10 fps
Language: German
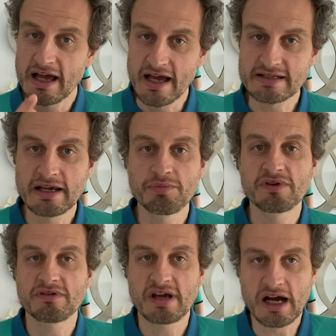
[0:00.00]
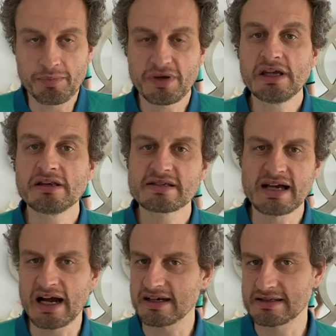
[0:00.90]
Es gibt Therapien, die
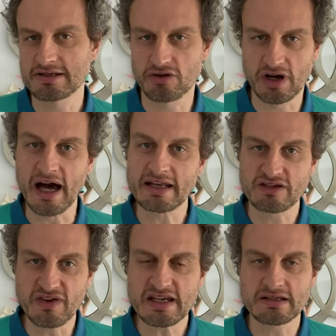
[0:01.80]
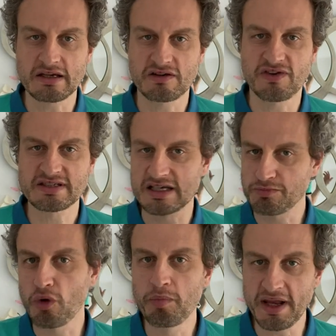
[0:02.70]
sagen, das ist doch gar nicht wichtig, was
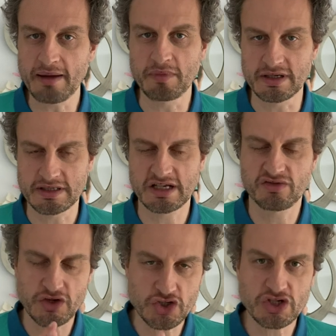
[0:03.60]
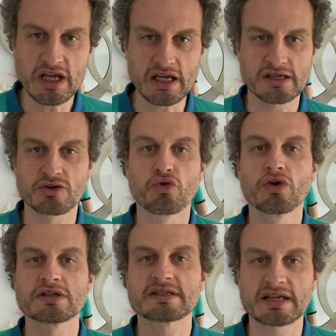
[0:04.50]
das Problem ist. Das verstehe ich, so
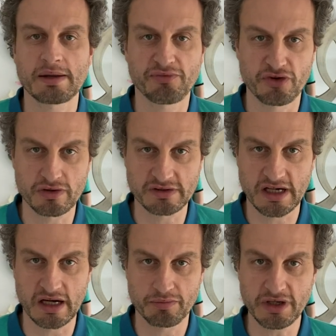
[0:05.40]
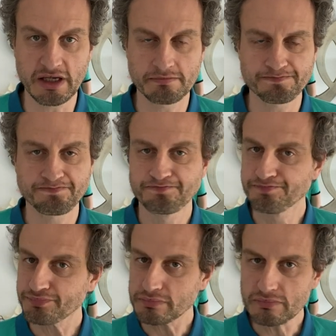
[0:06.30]
Kurzzeitpsychotherapien.
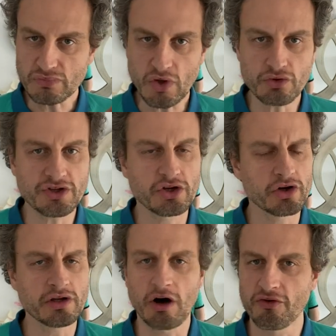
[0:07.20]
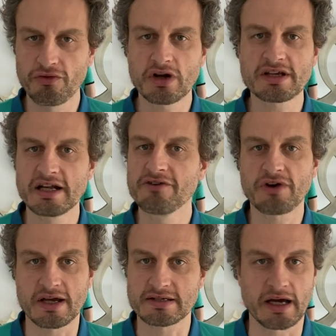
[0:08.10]
Und die können auch wirklich
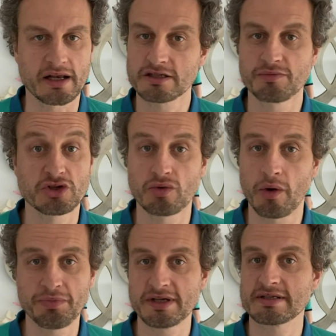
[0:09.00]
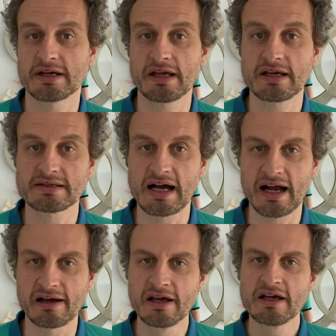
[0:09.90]
hilfreich sein. Also ich möchte überhaupt nichts dagegen
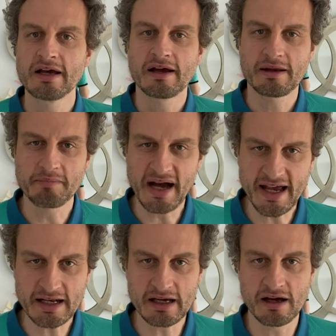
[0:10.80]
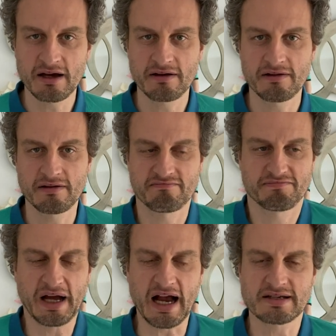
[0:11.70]
sagen. In meiner
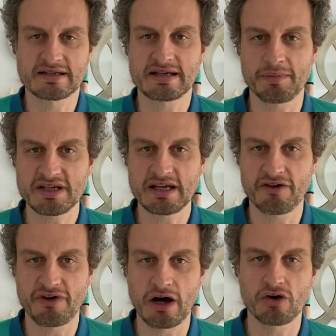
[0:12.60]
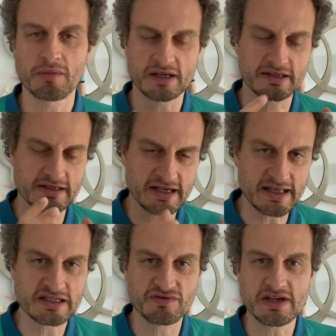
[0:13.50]
Praxis habe ich die Erfahrung gemacht, dass es
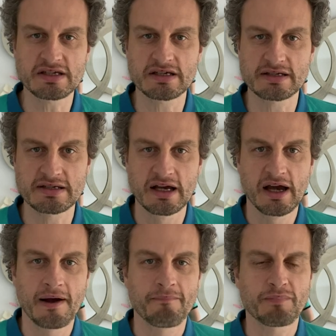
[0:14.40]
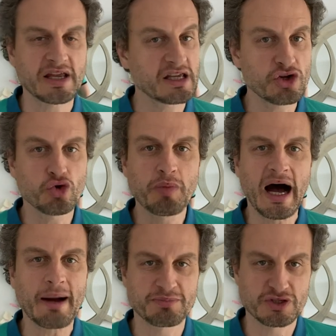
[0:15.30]
ganz wichtig ist, mein
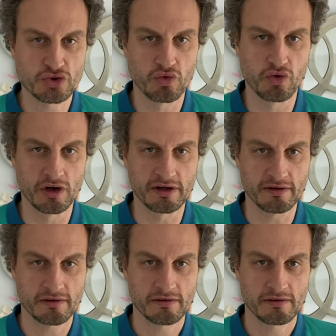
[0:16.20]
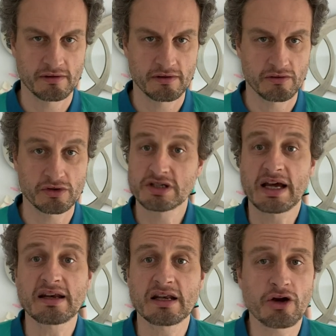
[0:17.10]
Gegenüber abzuholen. Und das
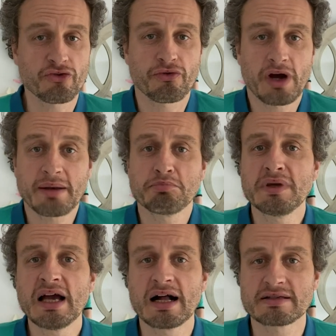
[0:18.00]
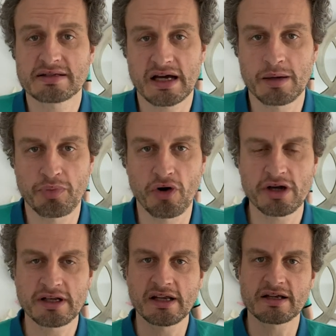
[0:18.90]
kann genauso an mir als
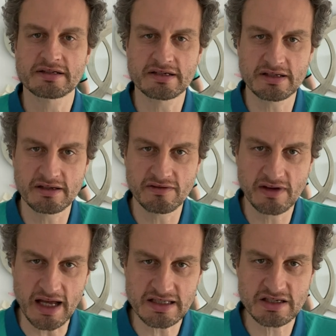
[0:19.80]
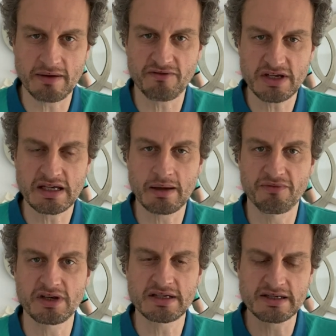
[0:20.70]
Therapeut liegen, dass ich ganz wichtig
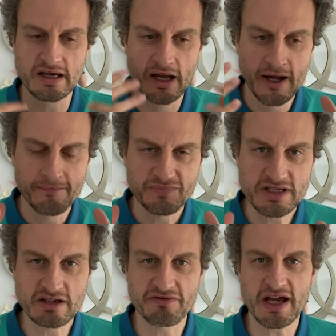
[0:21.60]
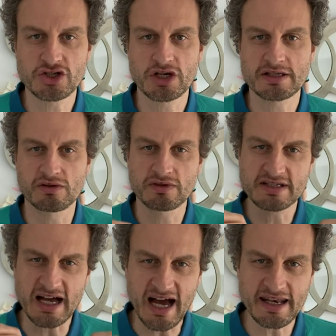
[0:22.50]
empfinde, diese, diese Wertschätzung,
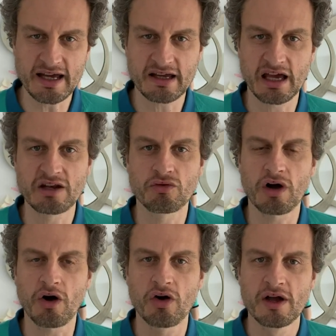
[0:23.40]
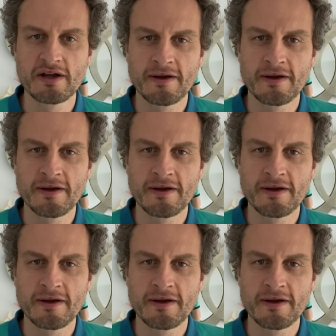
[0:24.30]
diese Anerkennung, auch,